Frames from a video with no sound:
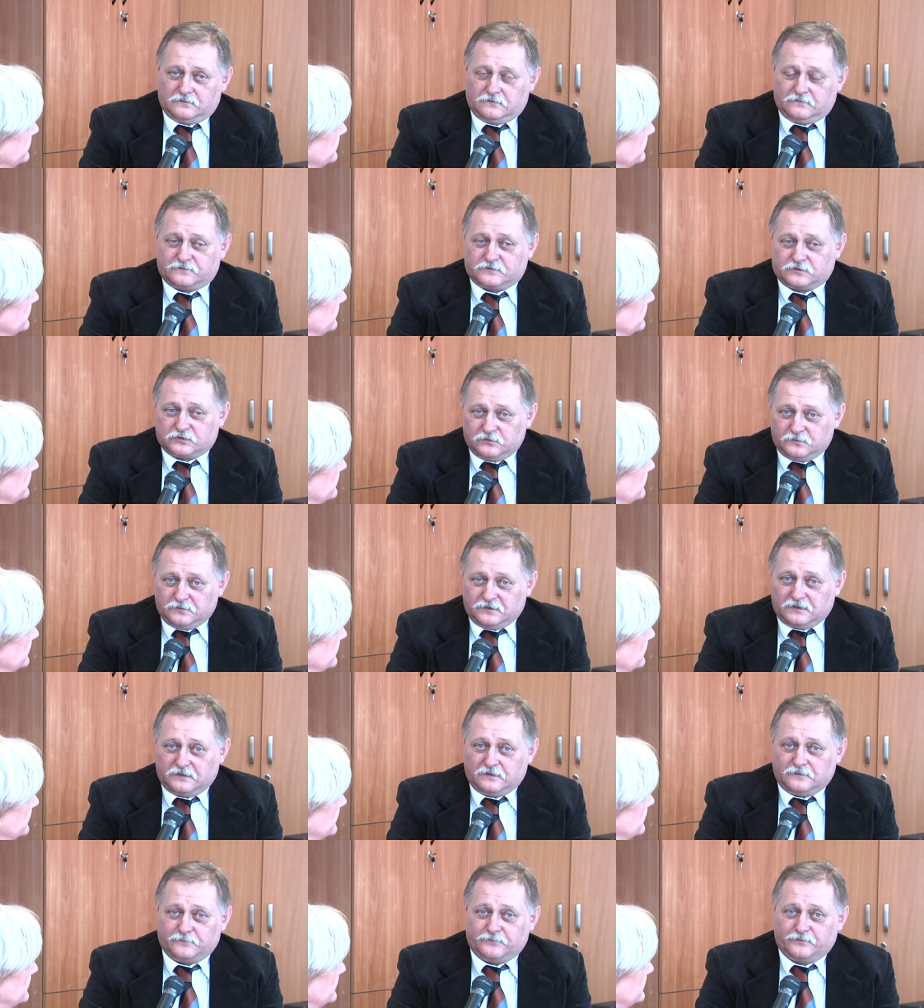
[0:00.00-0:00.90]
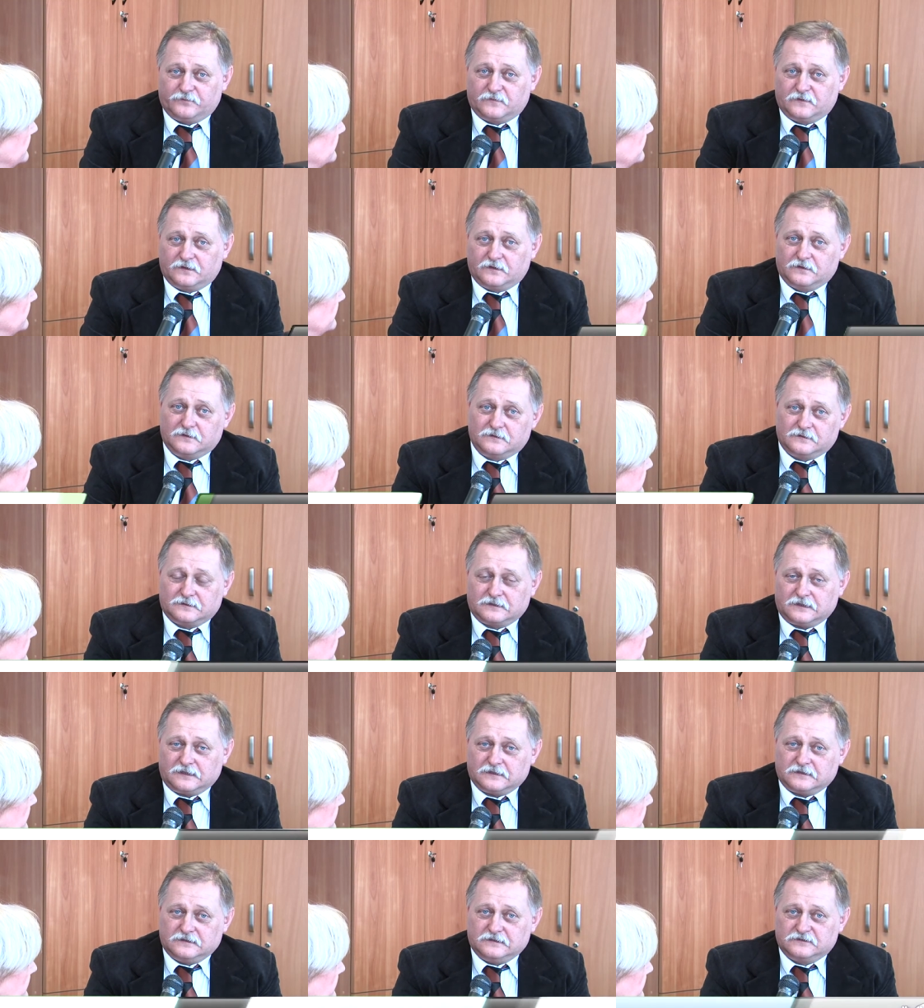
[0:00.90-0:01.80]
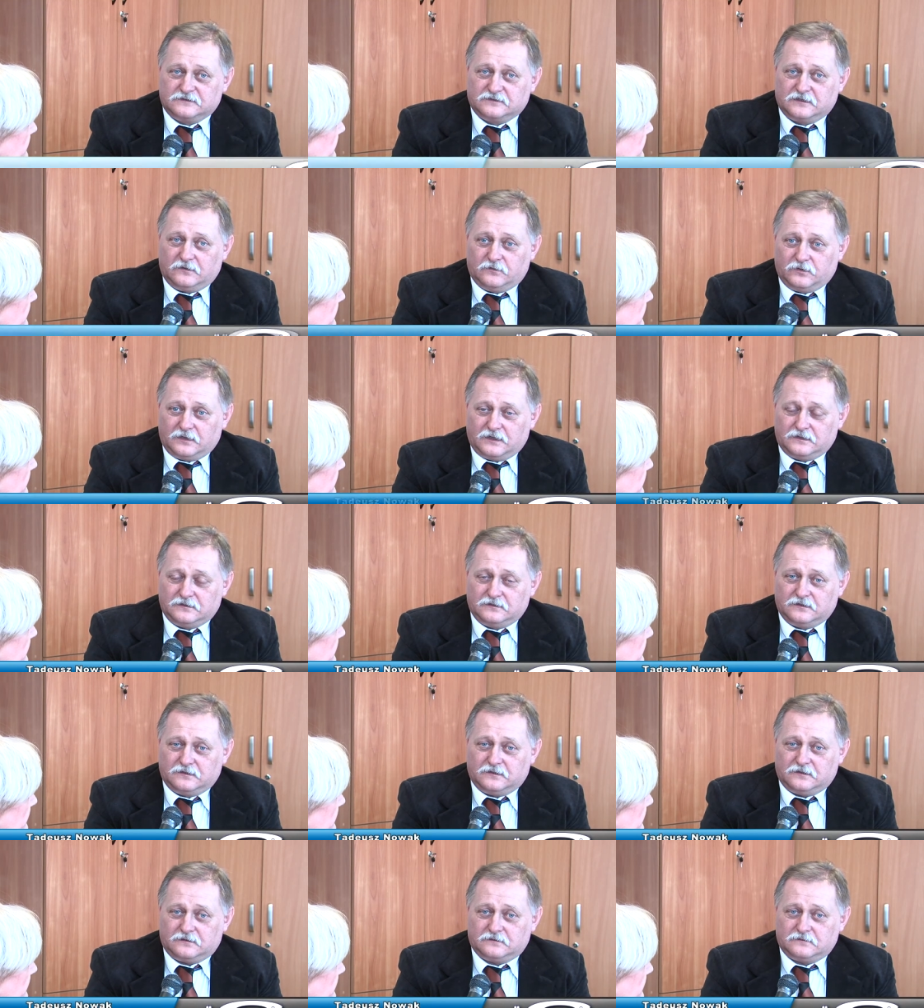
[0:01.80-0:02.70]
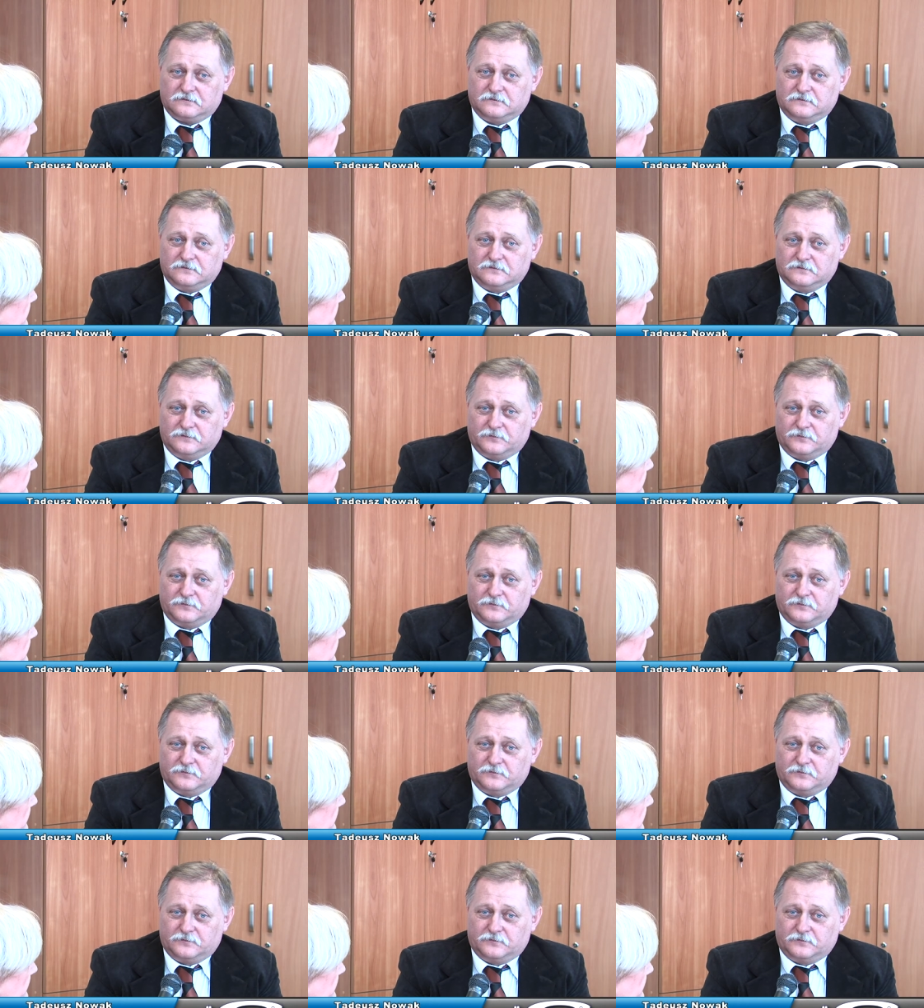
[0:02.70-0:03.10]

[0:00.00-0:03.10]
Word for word: W sumie mm, takie działania y,